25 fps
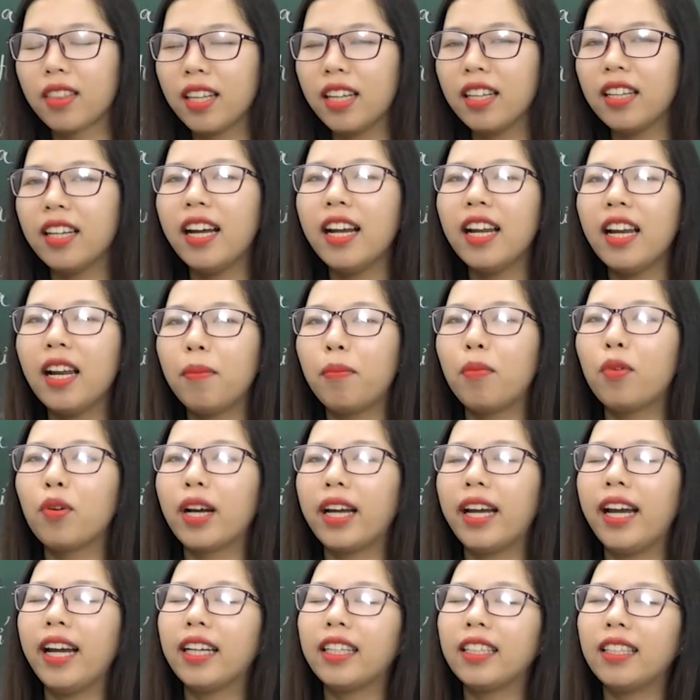Thì đây là một
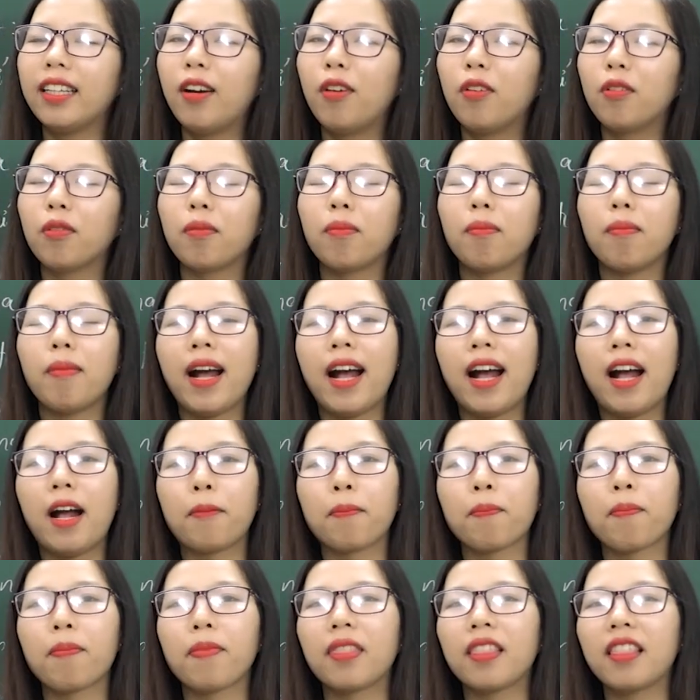cái hành động
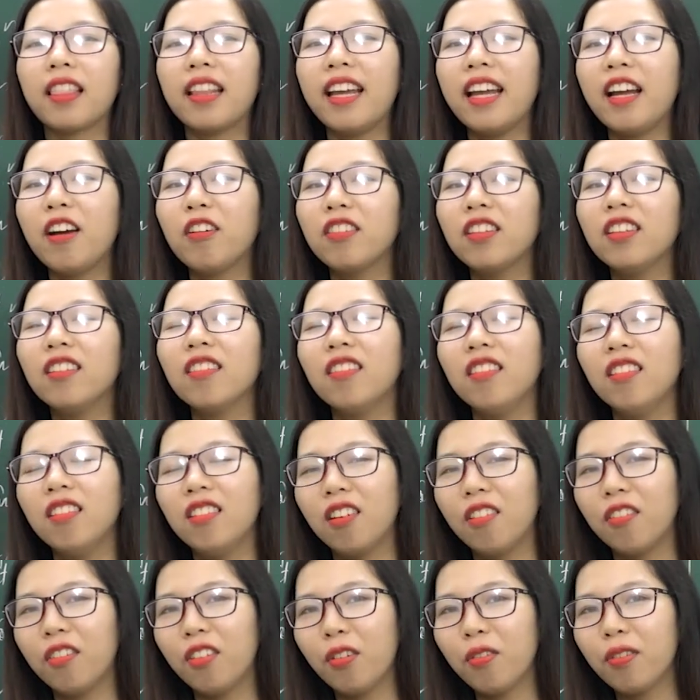mà theo tư
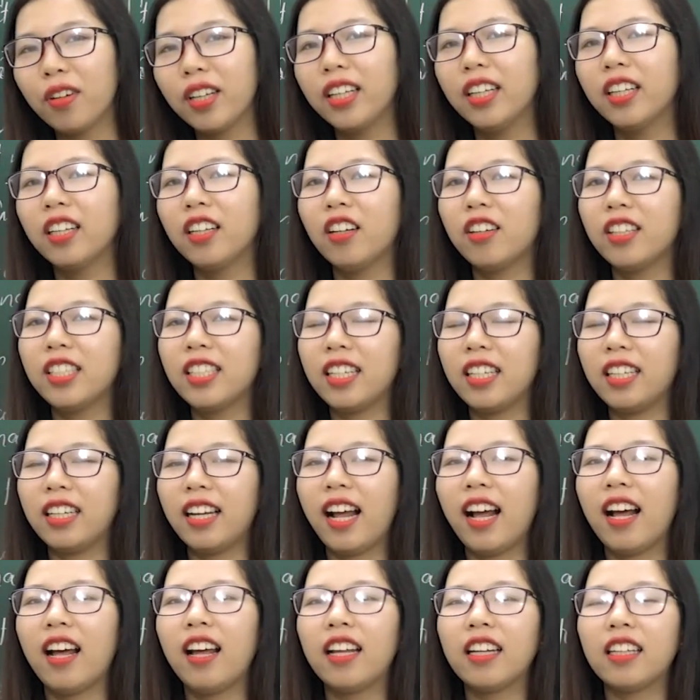tưởng phong kiến đó chính
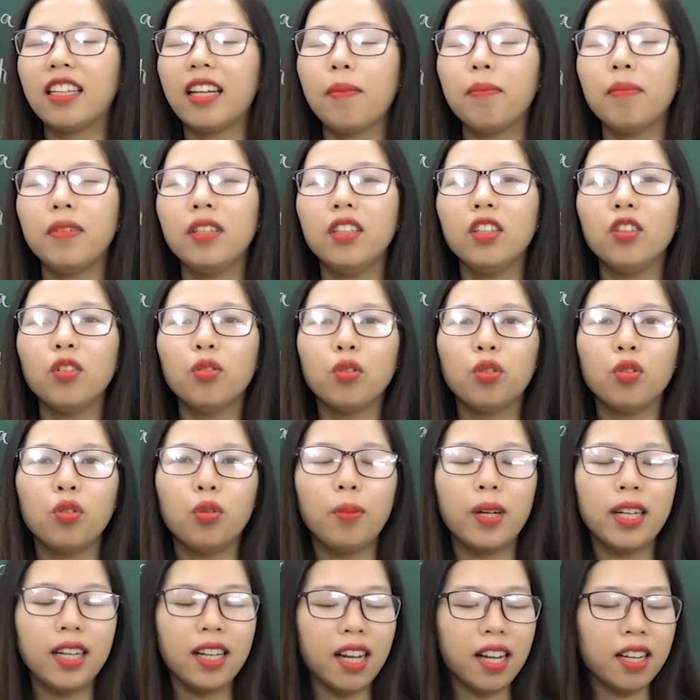là nam nữ thụ thụ
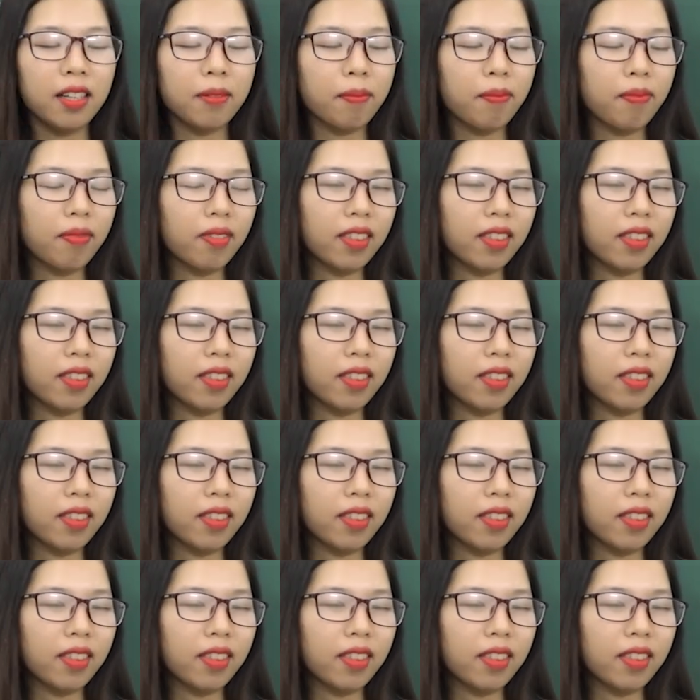bất thân.